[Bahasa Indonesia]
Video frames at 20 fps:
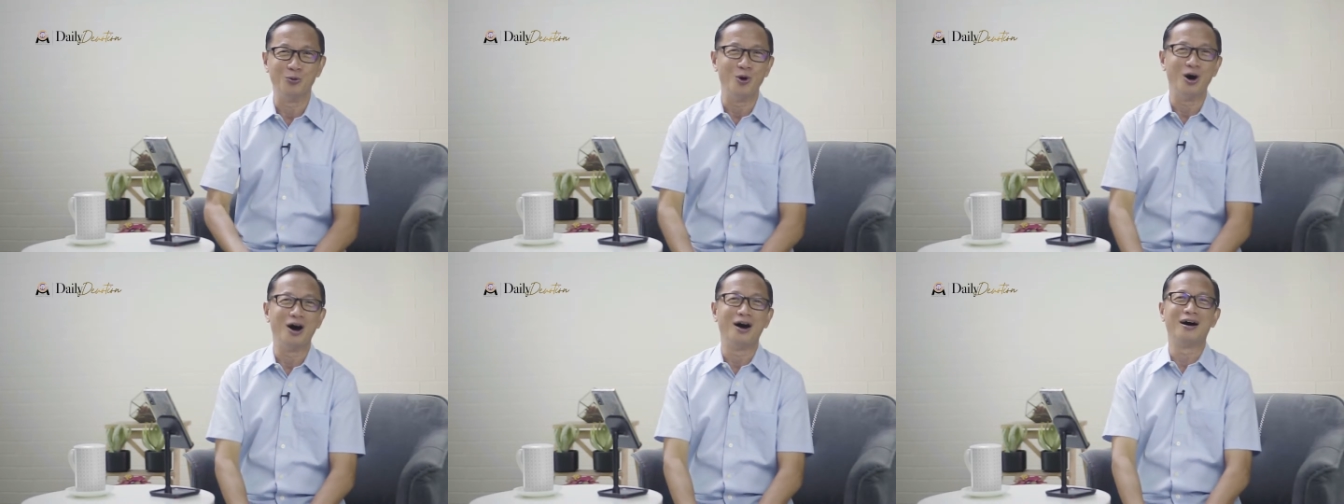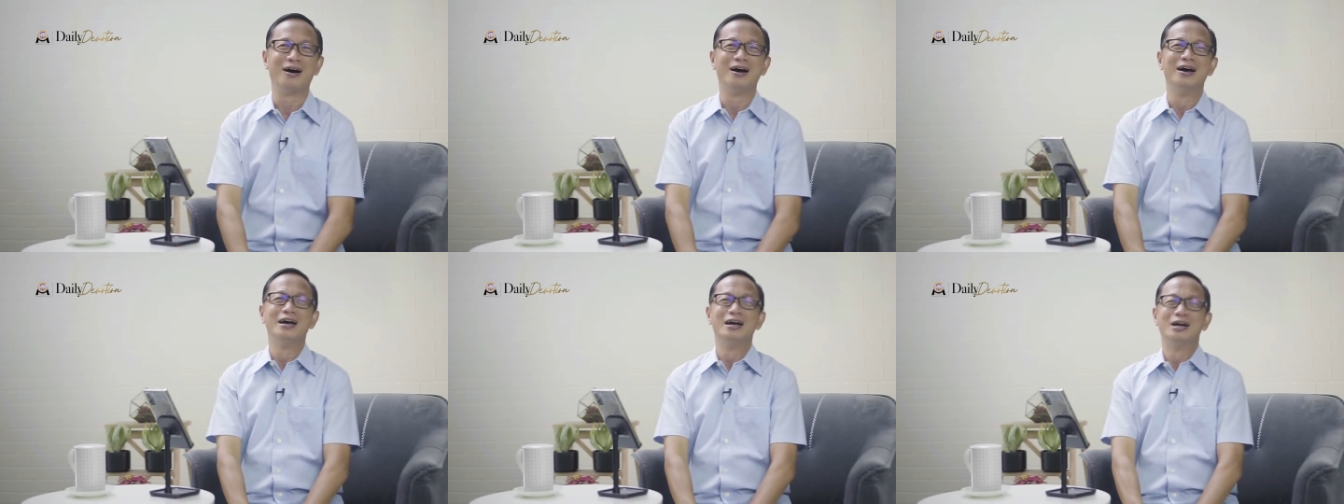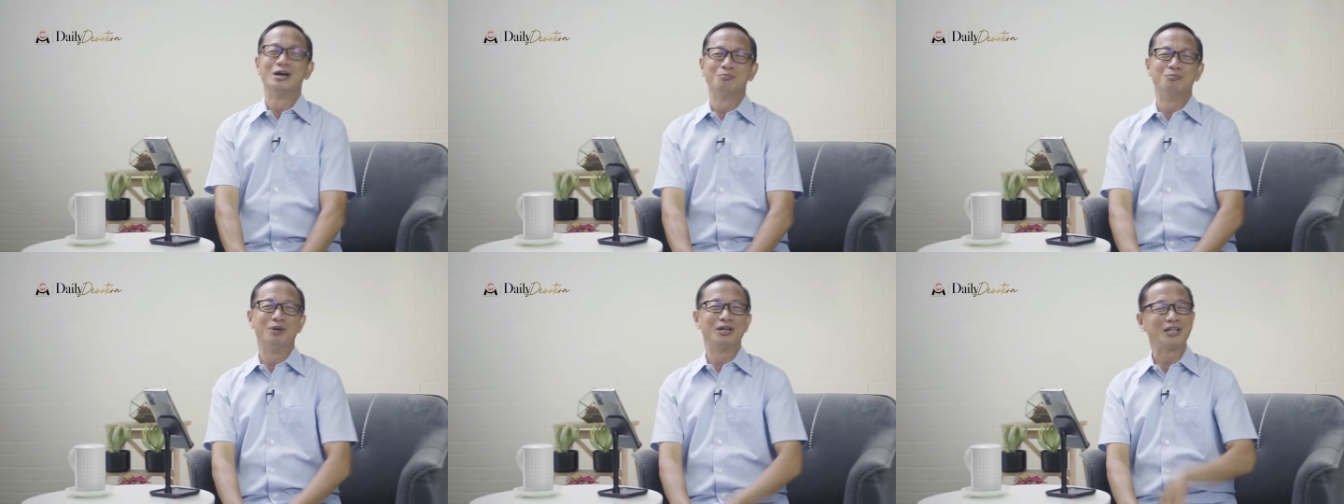Wah,
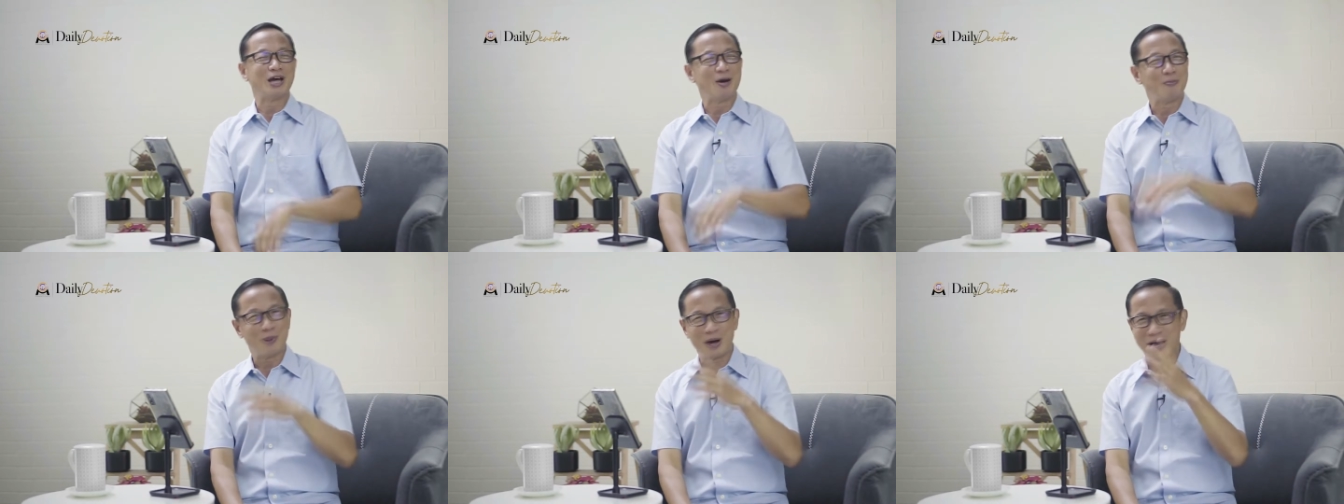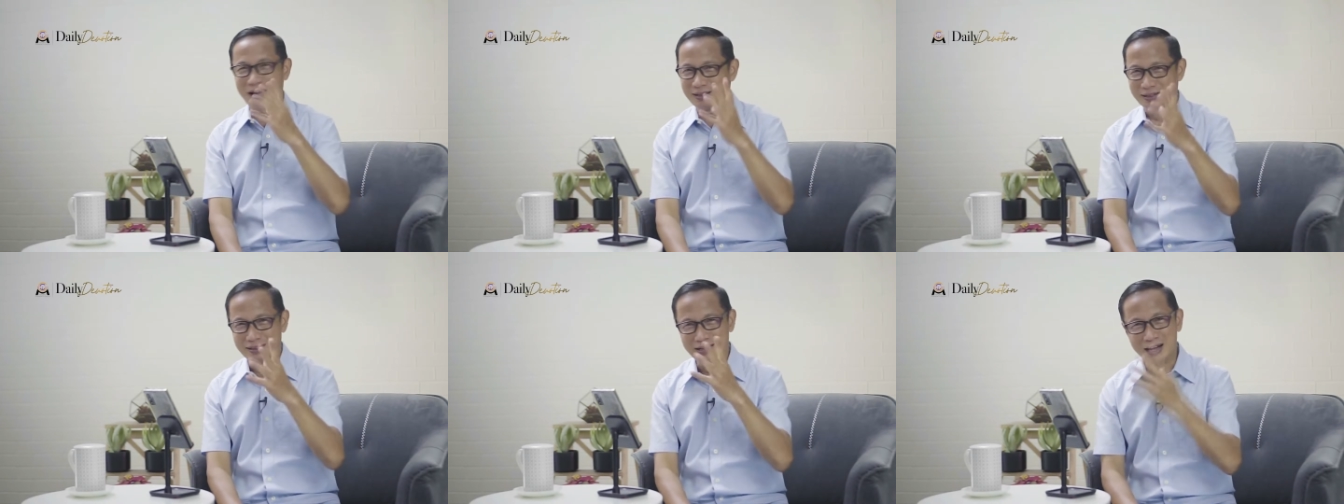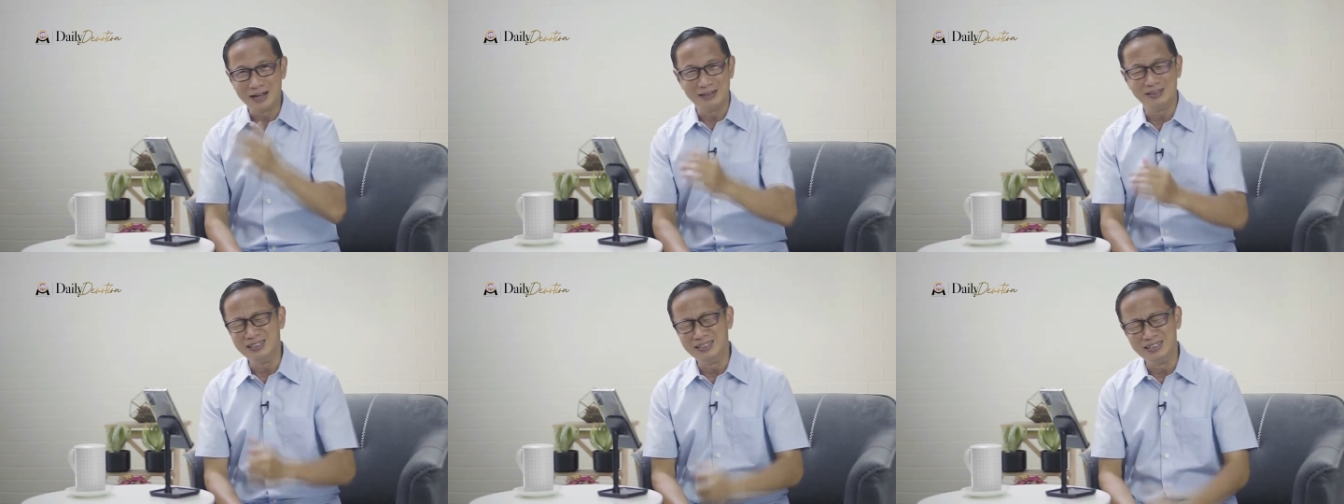betapa
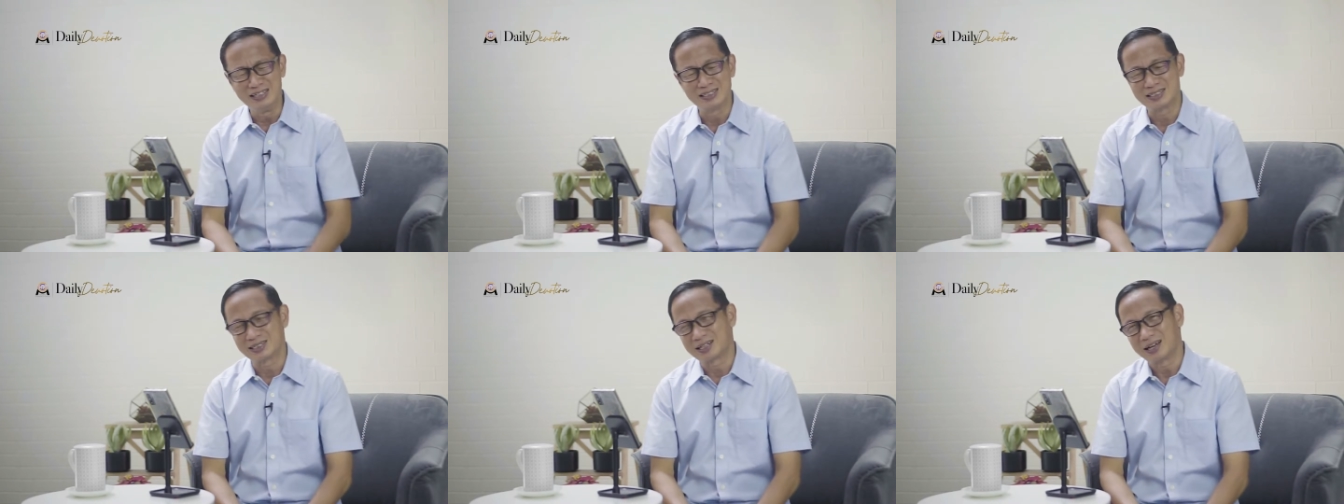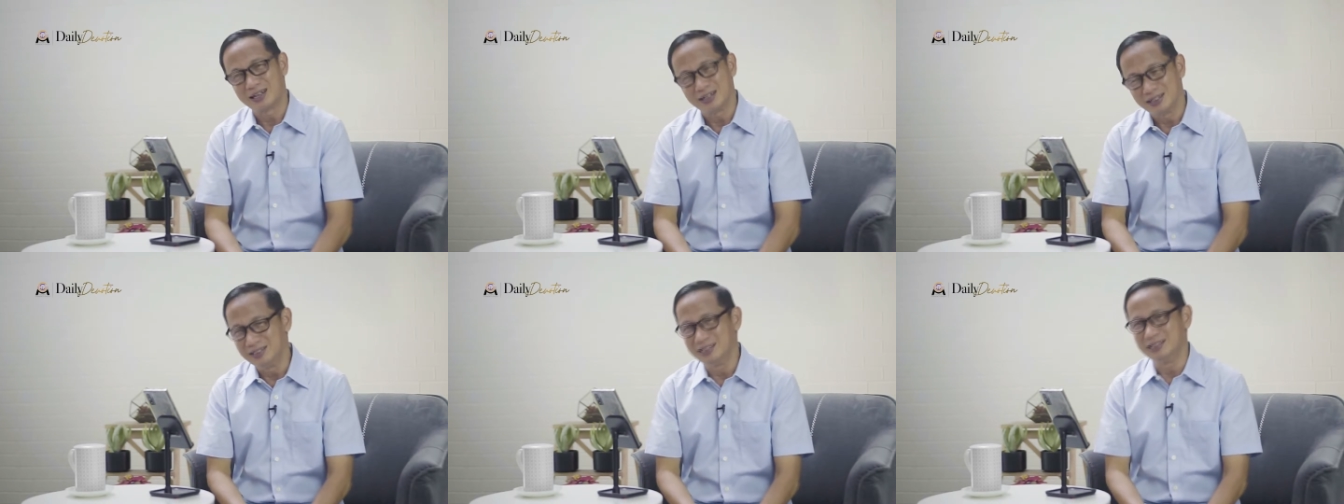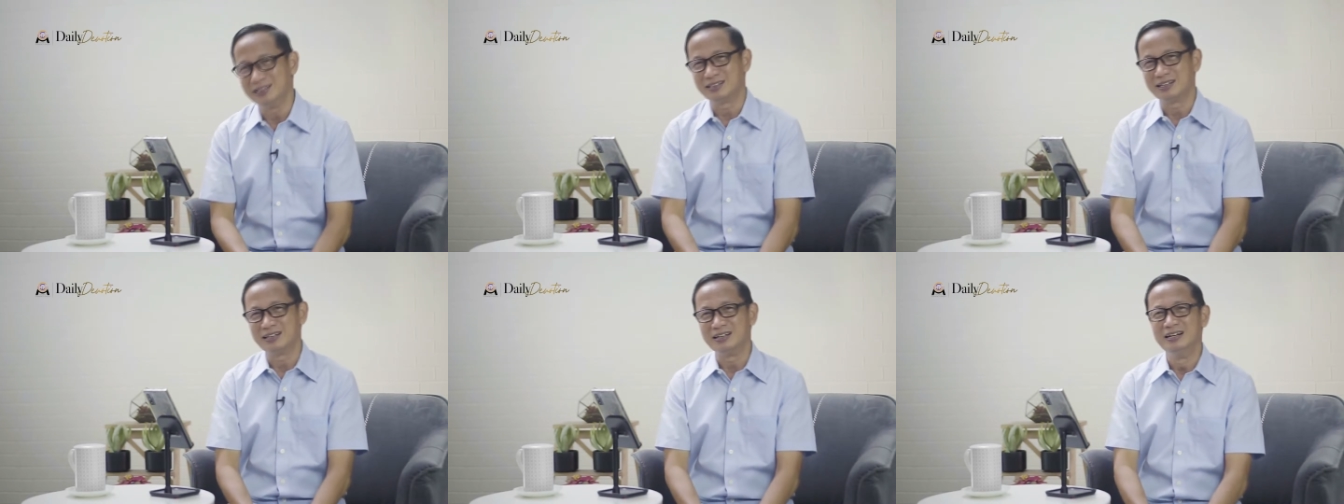hati-hatinya sekali
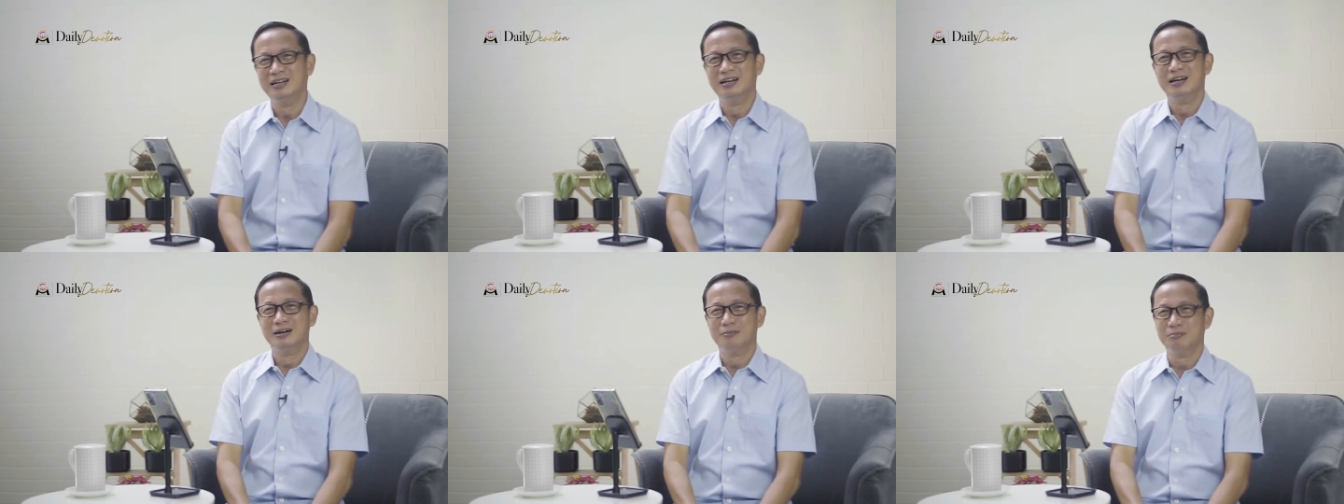kita